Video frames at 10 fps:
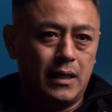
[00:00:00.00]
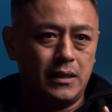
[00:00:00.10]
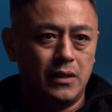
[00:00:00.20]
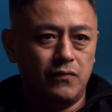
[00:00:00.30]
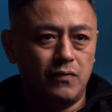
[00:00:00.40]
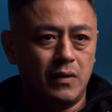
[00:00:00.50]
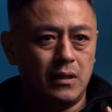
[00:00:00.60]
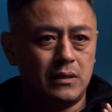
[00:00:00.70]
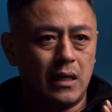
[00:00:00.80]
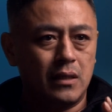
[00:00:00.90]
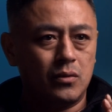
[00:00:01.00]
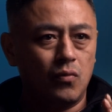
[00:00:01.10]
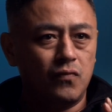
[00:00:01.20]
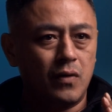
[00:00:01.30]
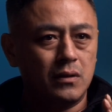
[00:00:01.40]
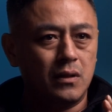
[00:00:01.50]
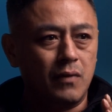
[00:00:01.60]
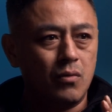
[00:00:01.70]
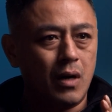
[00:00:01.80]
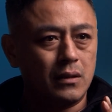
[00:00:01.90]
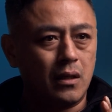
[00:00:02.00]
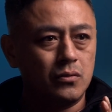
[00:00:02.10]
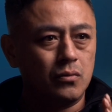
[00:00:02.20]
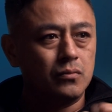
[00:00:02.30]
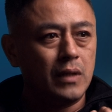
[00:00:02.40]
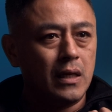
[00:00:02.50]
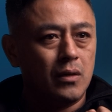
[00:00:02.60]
因为在东方的文化当中，